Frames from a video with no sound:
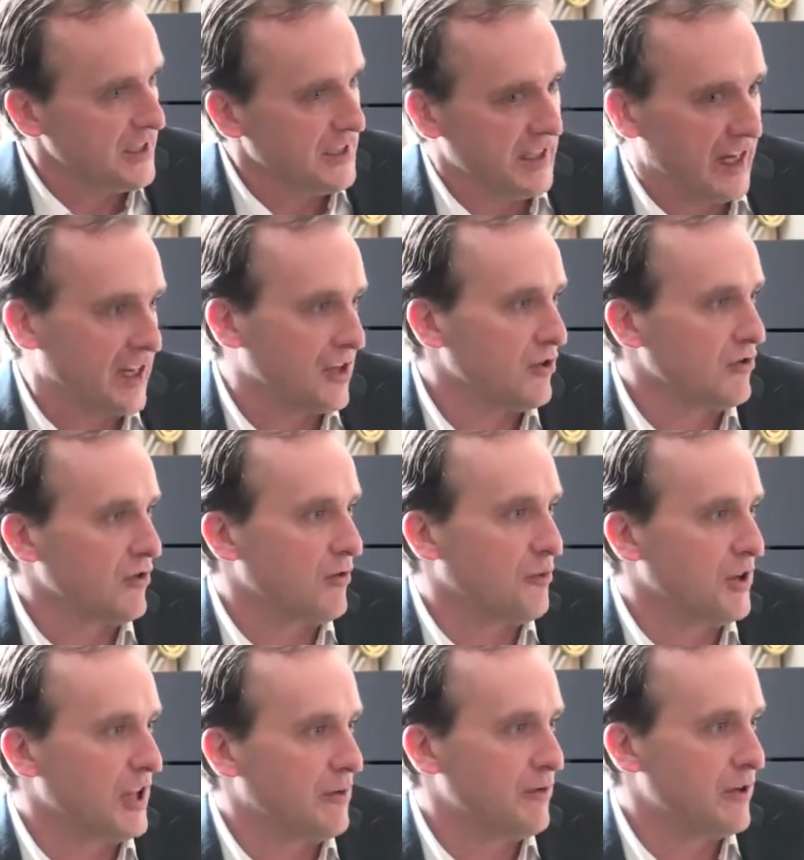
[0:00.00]
y aquello no lo
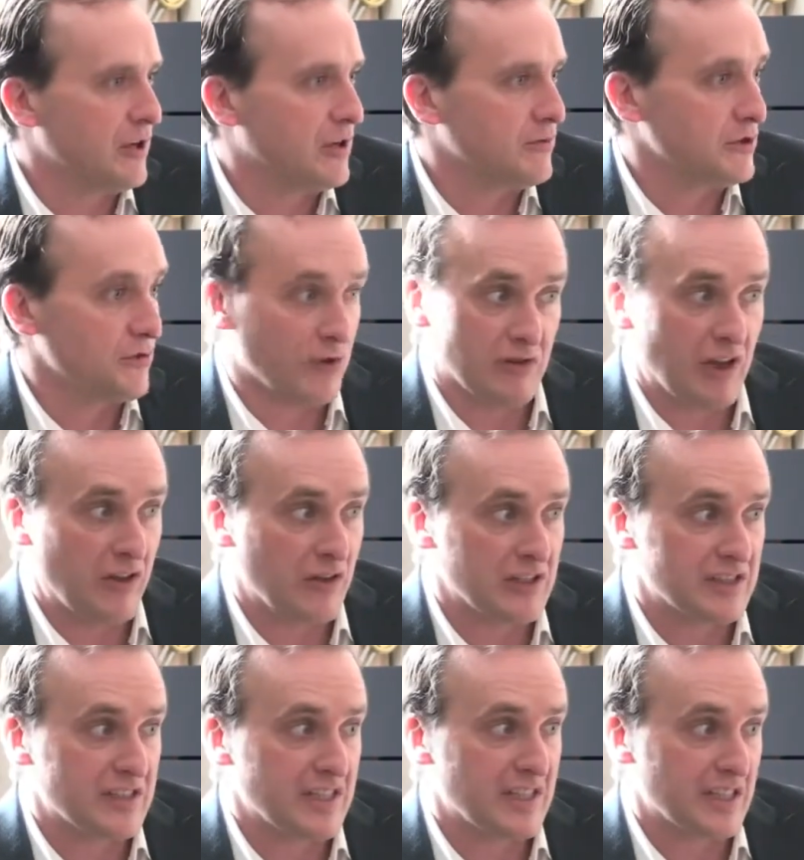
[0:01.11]
podía vivir como si fuera un
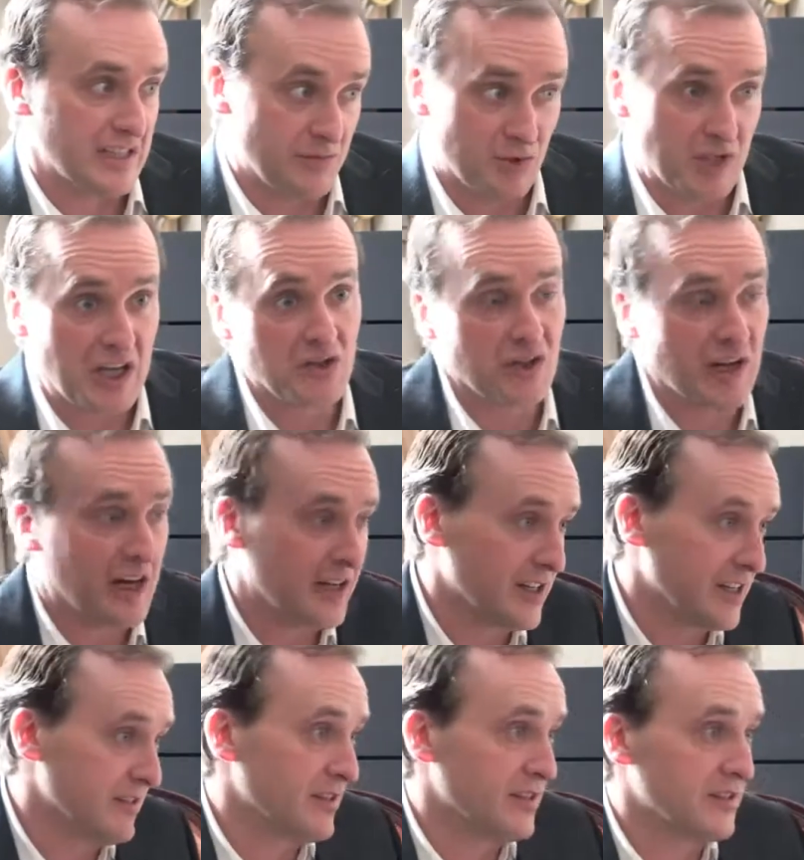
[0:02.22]
adolescente que se pone a llorar